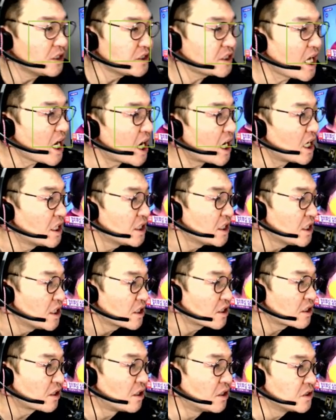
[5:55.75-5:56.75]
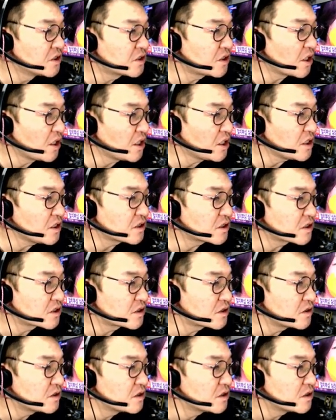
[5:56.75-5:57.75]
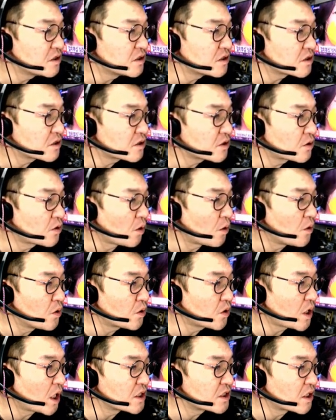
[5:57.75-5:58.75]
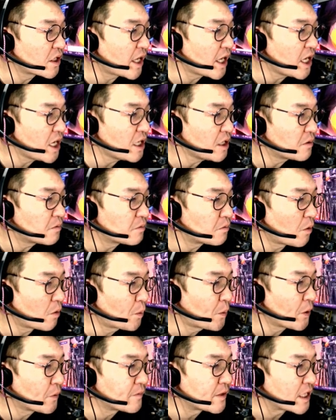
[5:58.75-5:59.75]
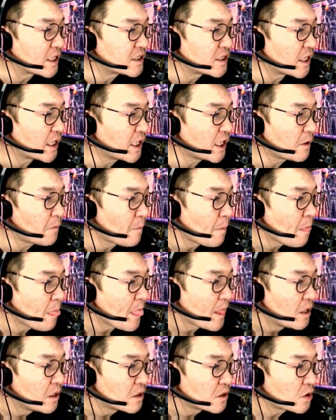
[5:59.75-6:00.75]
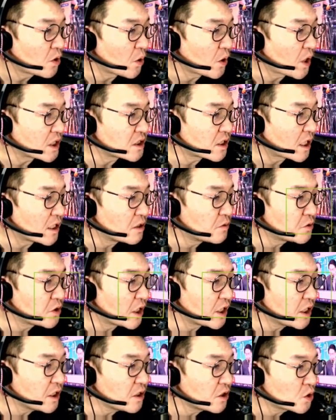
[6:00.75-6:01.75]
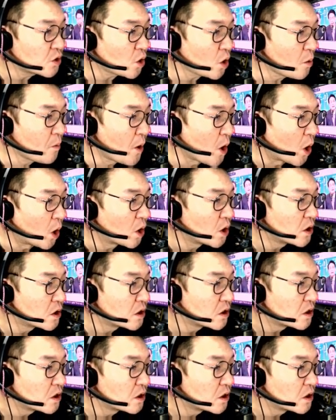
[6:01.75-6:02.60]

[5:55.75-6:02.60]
자, 건설 교육과정의 목표입니다. 이제 교육과정 관련 분야의 토목,